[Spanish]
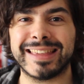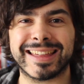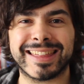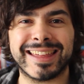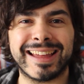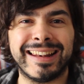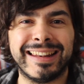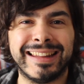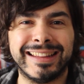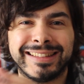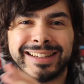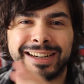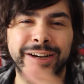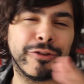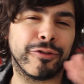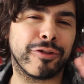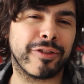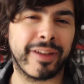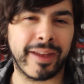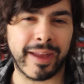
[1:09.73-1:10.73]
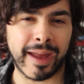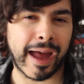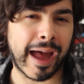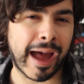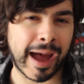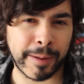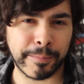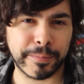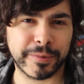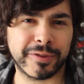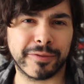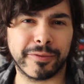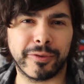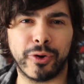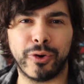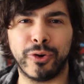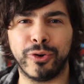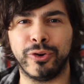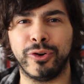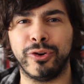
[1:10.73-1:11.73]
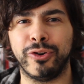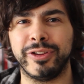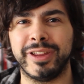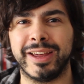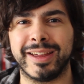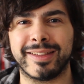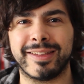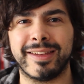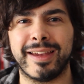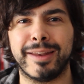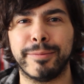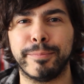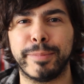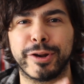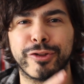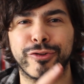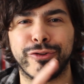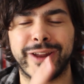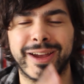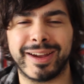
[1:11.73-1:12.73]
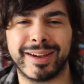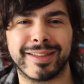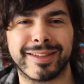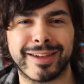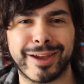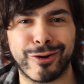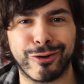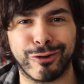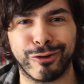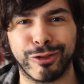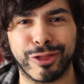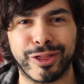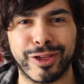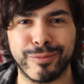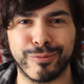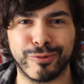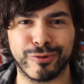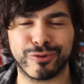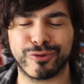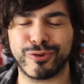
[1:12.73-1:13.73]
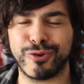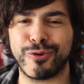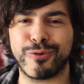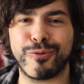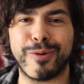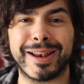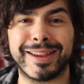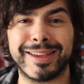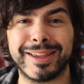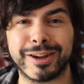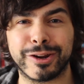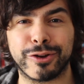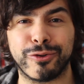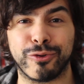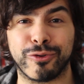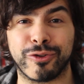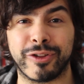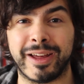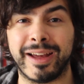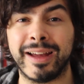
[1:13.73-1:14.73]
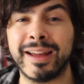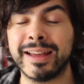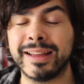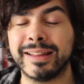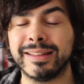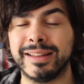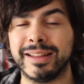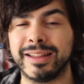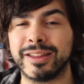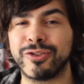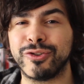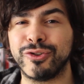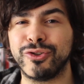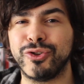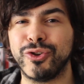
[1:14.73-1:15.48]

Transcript: Ya sean letreros de apps o ya sean personajes que conocemos o cualquier cosa de hecho,